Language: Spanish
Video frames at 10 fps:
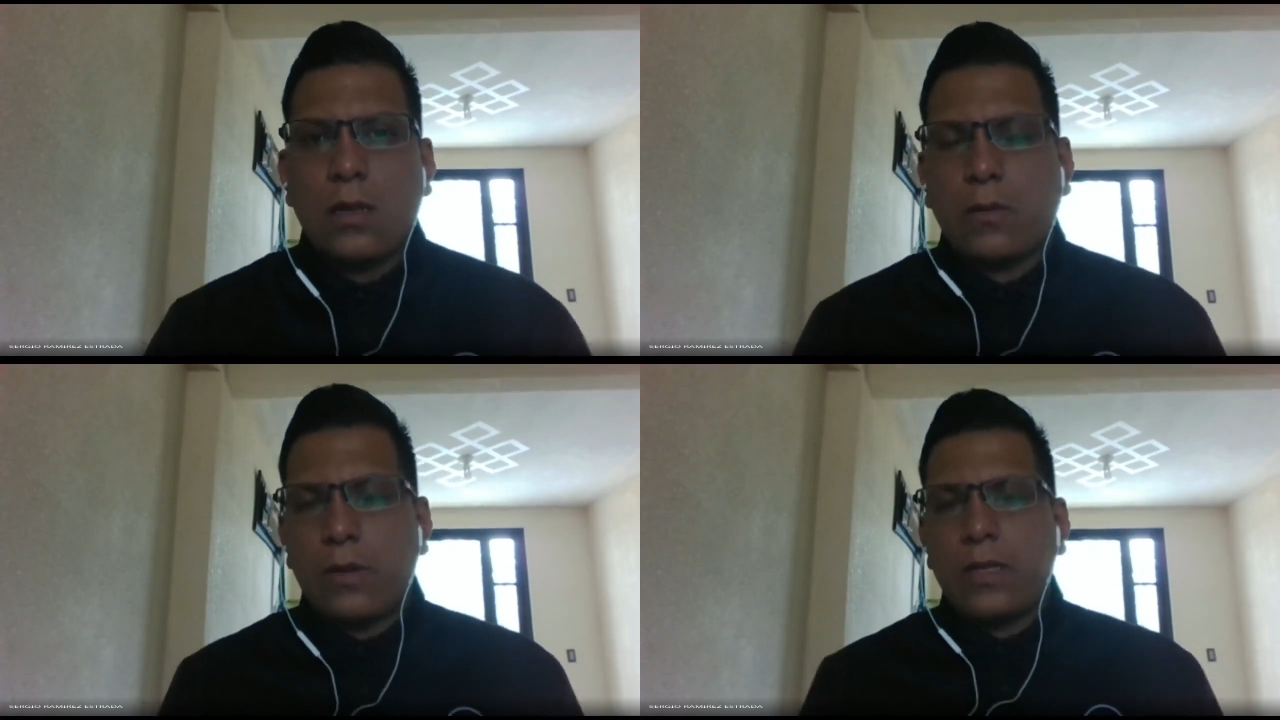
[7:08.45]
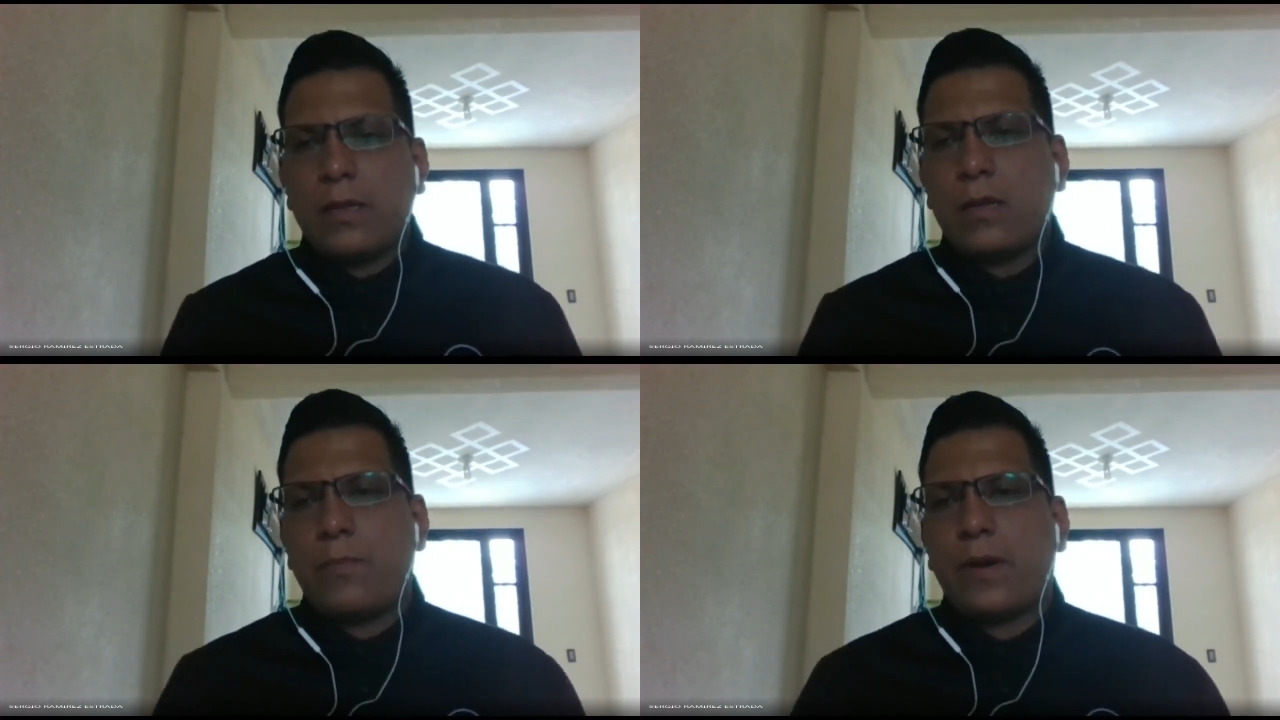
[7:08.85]

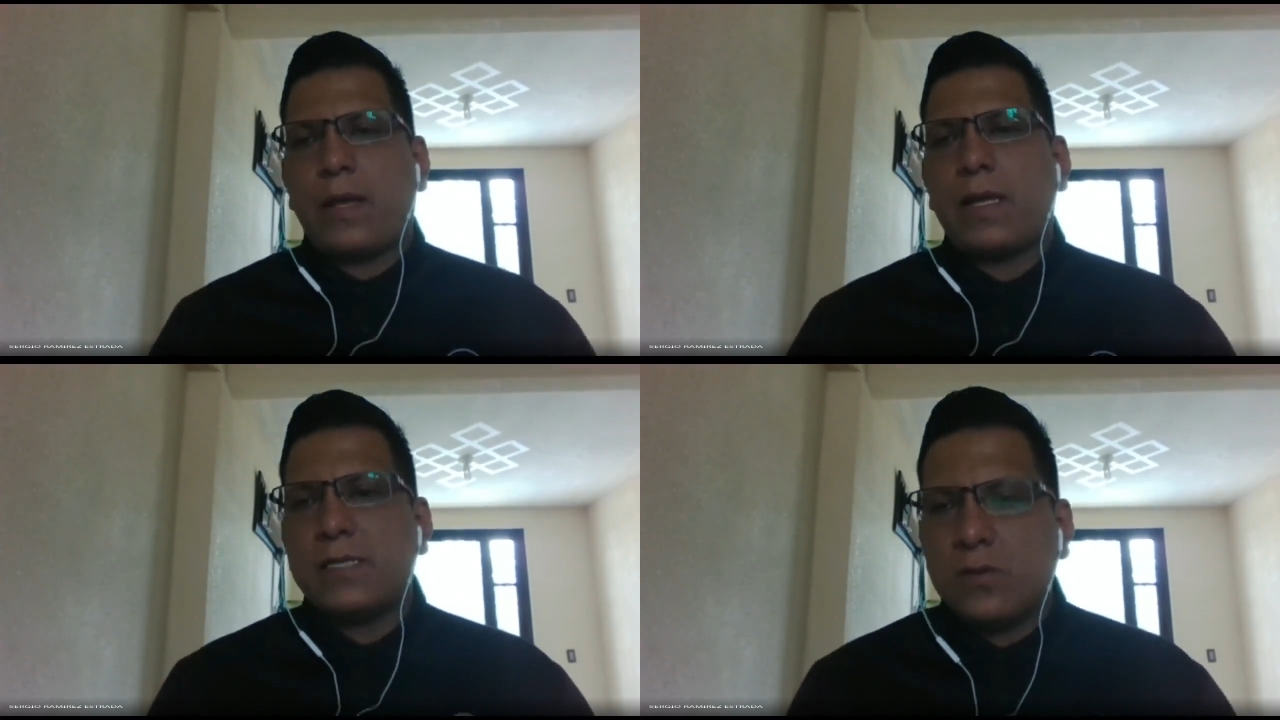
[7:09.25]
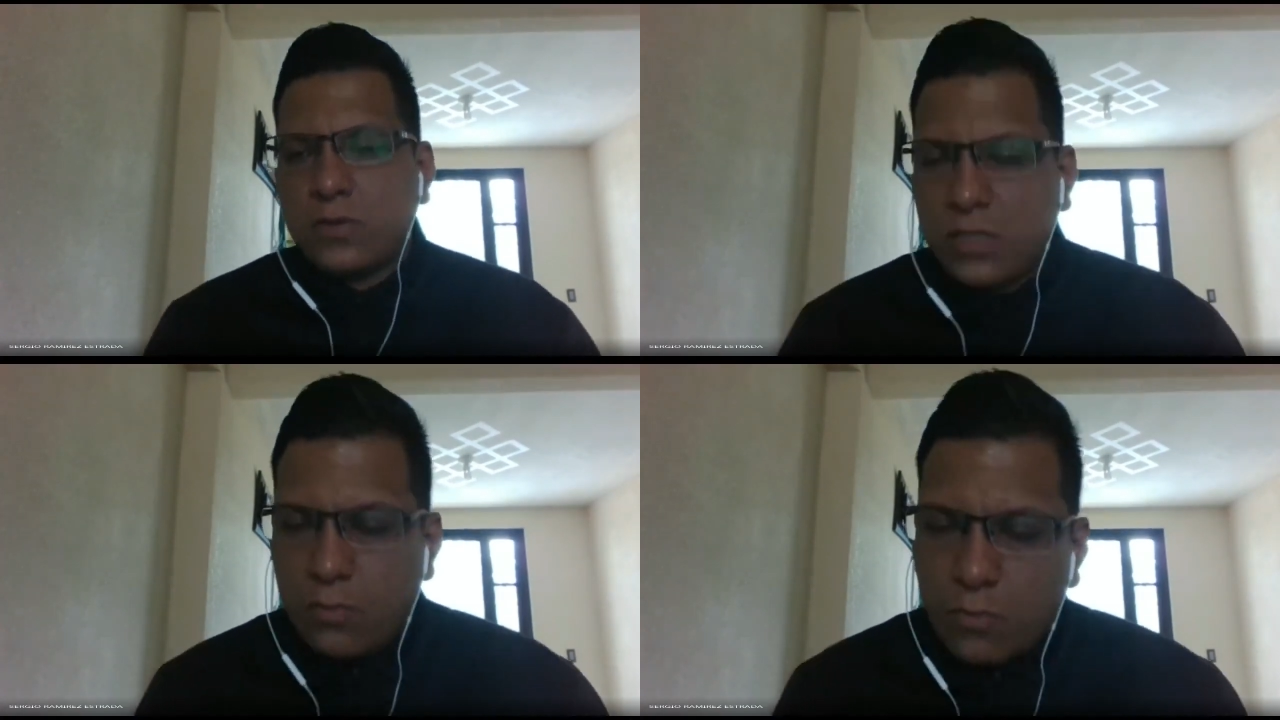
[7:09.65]
Recuerden que para qué se
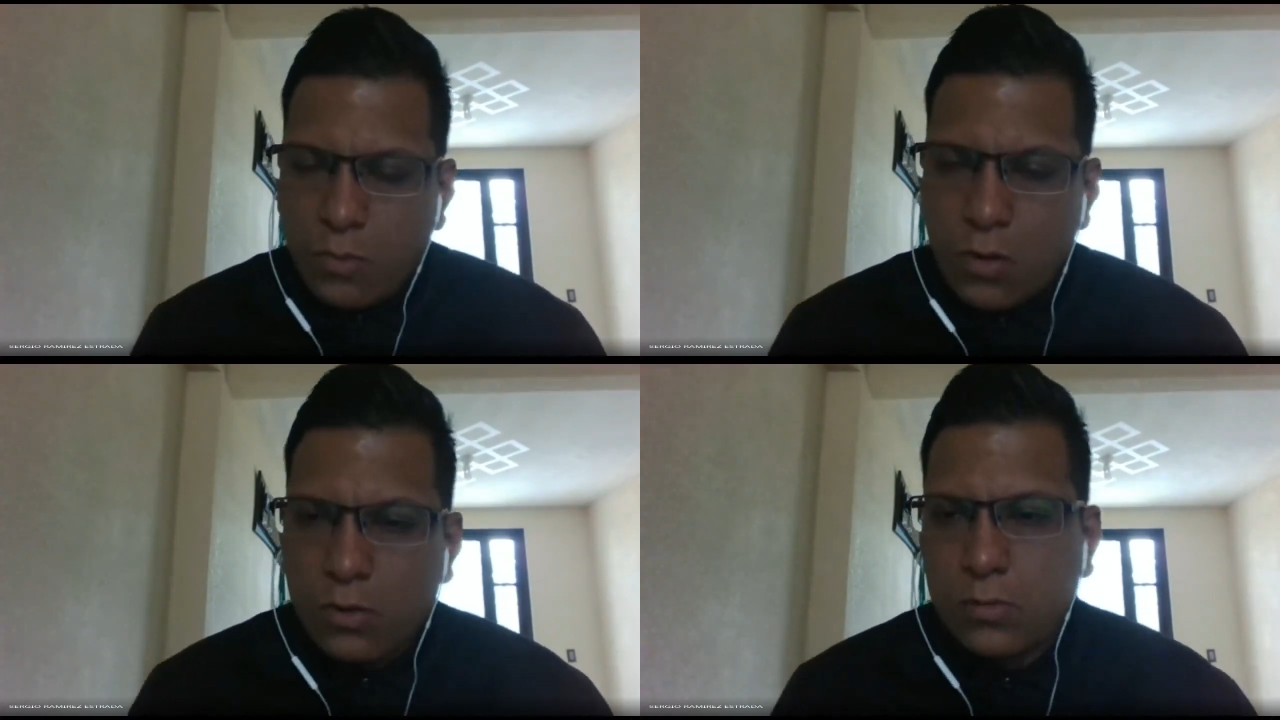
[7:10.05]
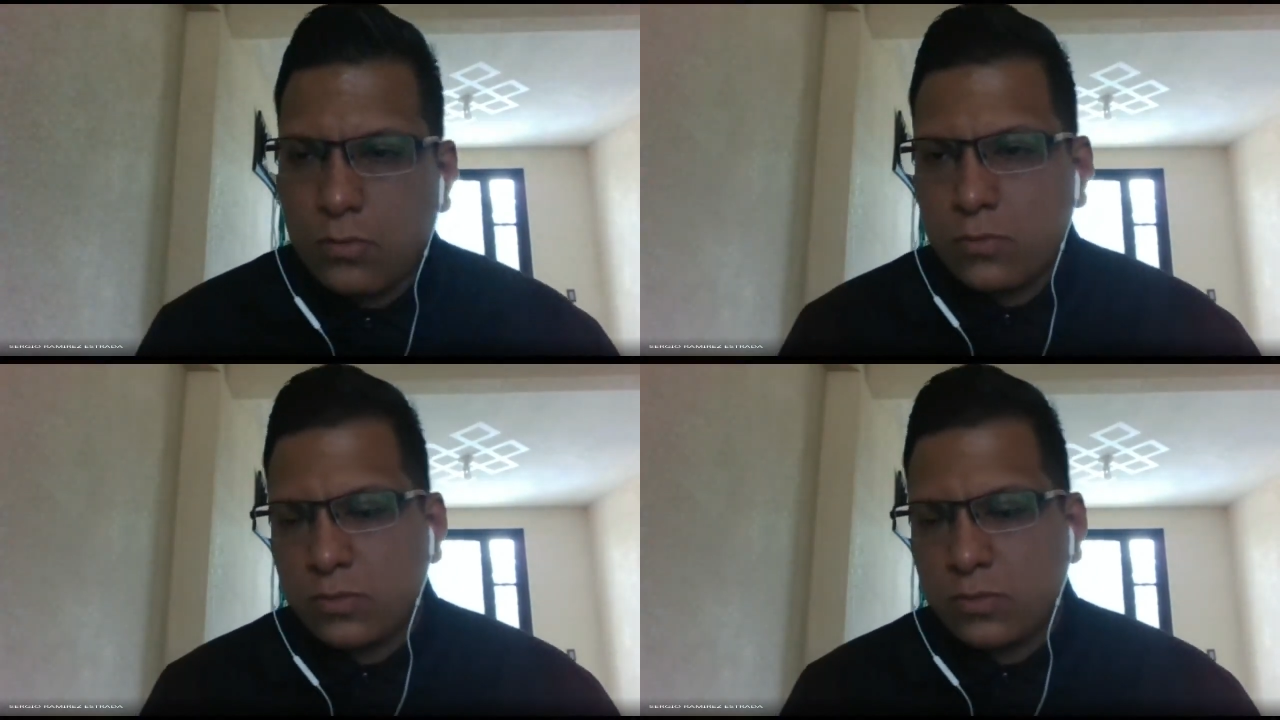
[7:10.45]
nos sirve un blog.